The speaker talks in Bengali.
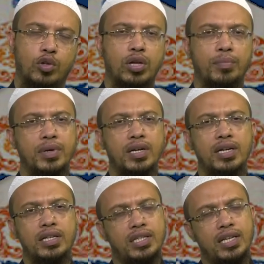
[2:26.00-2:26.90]
অতএব
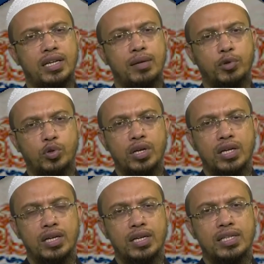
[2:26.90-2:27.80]
শির্কের মতোই
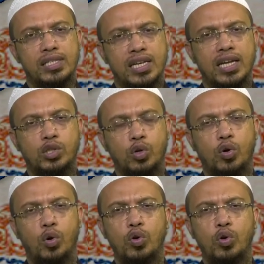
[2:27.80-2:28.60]
জেনাসহ